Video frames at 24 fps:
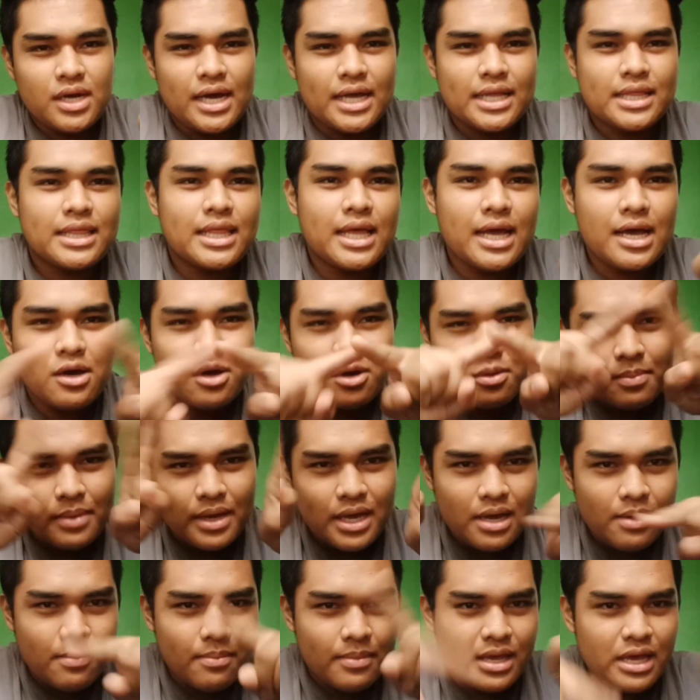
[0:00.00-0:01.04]
Ata, or
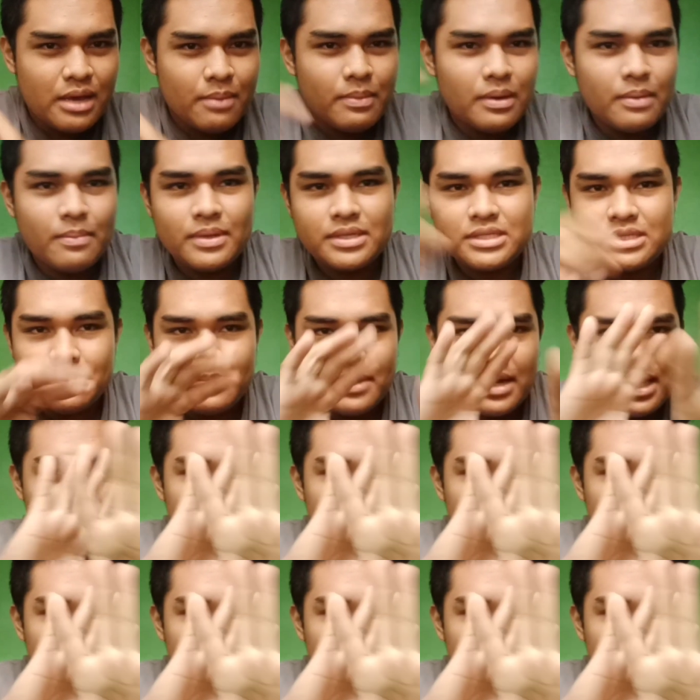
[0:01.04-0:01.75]
maya, maya pa, basta may